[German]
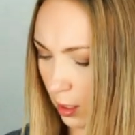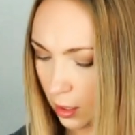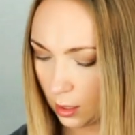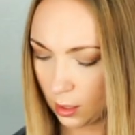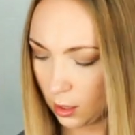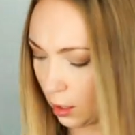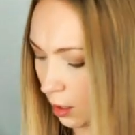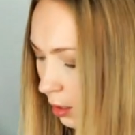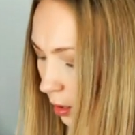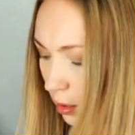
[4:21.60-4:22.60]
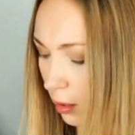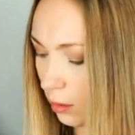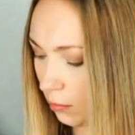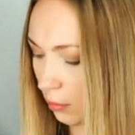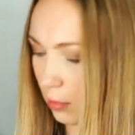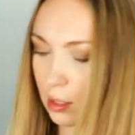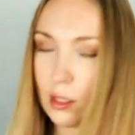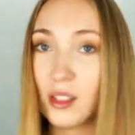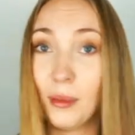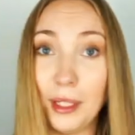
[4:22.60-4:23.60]
Das äh, ist
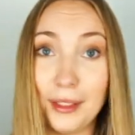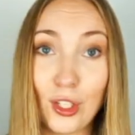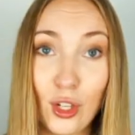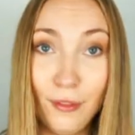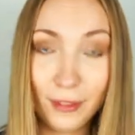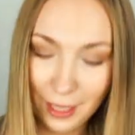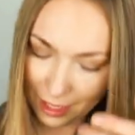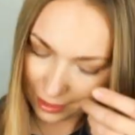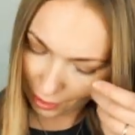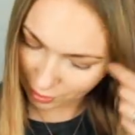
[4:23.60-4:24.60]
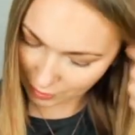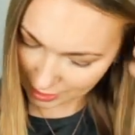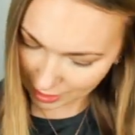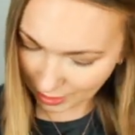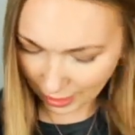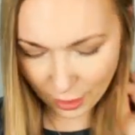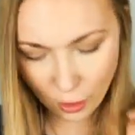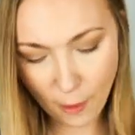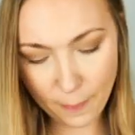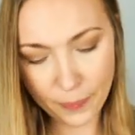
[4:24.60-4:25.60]
aus einem anderen Geschäft, ist aus Versehen hier
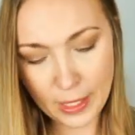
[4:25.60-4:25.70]
reingekommen.